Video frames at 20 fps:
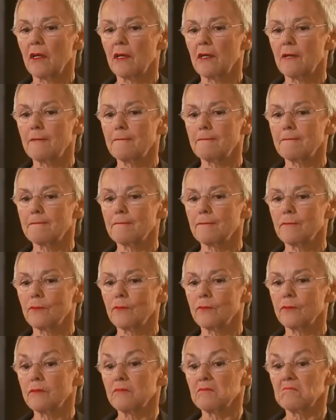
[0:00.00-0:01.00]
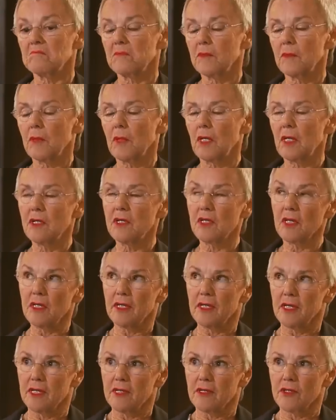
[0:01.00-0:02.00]
ähm,
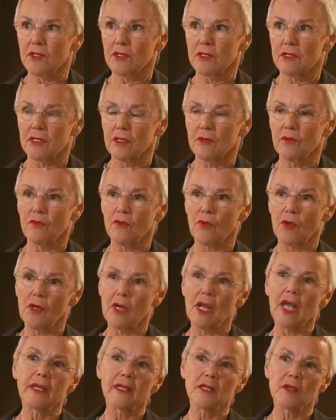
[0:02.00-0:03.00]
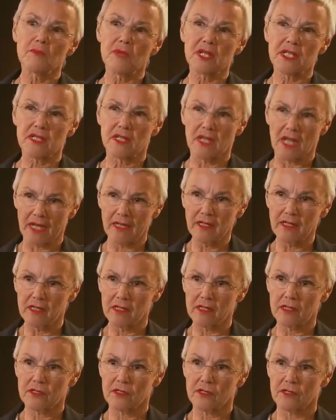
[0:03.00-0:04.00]
intelligent, sinnvoll, angemessen
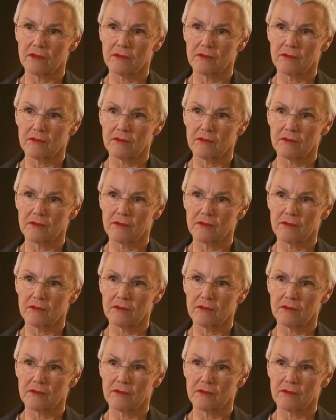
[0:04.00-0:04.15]
handelt